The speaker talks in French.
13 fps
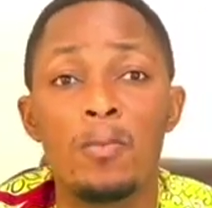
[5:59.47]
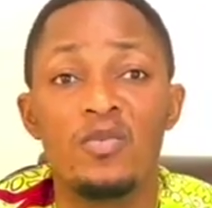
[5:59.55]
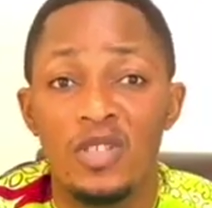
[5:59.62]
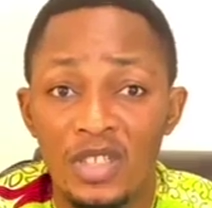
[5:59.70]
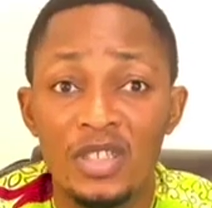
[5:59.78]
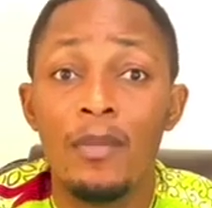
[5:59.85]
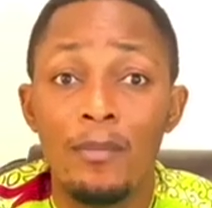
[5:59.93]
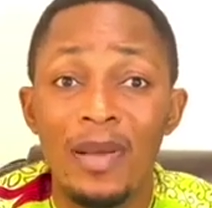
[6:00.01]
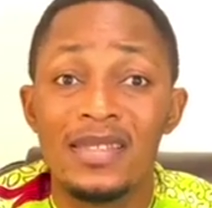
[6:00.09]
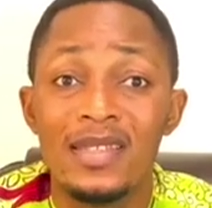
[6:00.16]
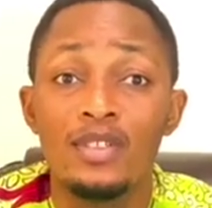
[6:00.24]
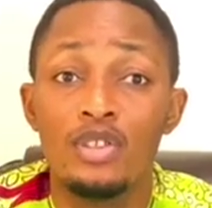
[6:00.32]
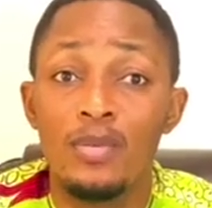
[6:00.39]
Déjà en
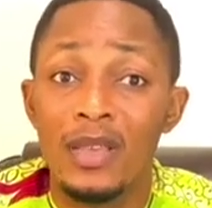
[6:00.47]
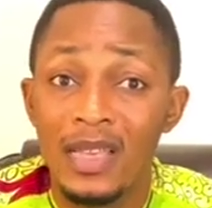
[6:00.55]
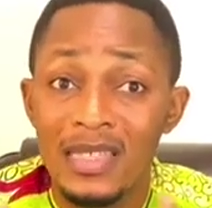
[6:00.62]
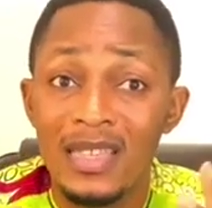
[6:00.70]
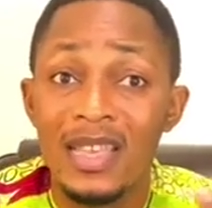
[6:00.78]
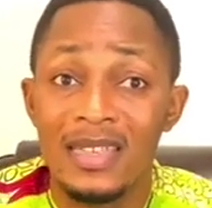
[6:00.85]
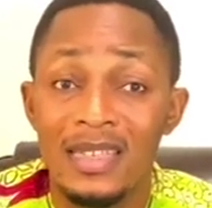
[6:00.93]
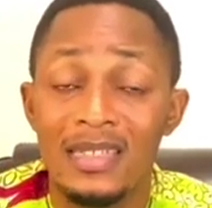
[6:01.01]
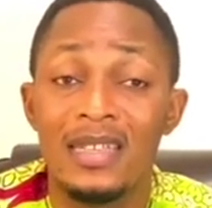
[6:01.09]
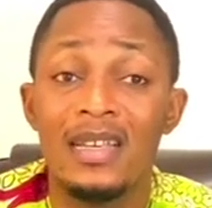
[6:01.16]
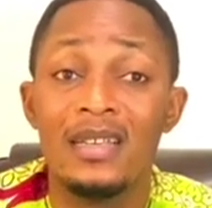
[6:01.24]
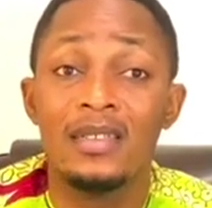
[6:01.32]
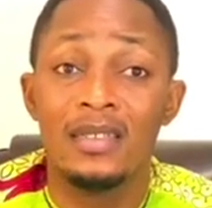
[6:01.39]
passant, j'aimerais dire à quelqu'un,